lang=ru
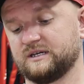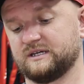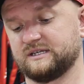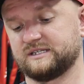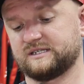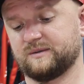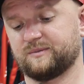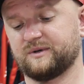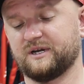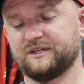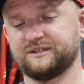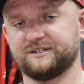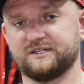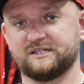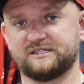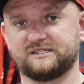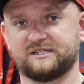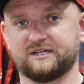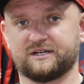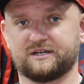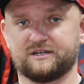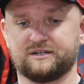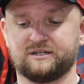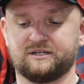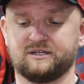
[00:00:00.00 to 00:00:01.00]
С обратной
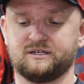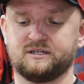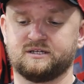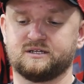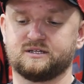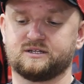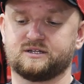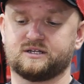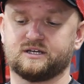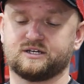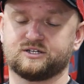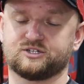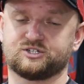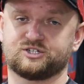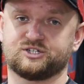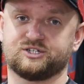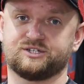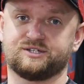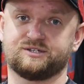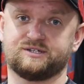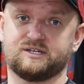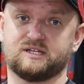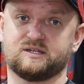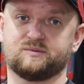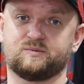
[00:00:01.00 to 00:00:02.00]
стороны также
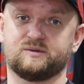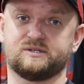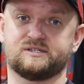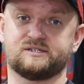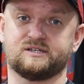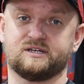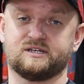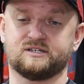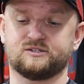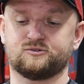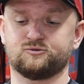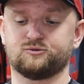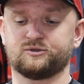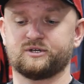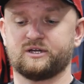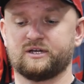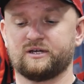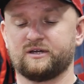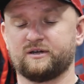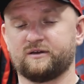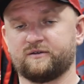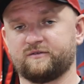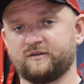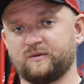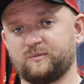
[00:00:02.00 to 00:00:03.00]
надпись Азура
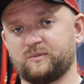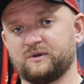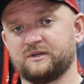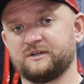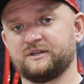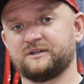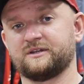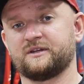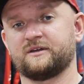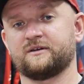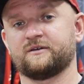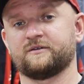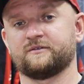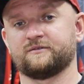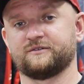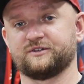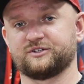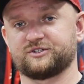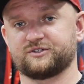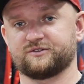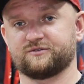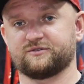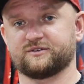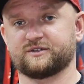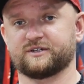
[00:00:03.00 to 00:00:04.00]
выполнена
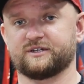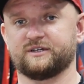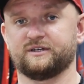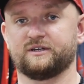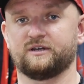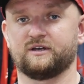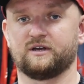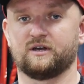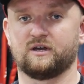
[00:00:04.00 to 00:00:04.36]
вышивкой.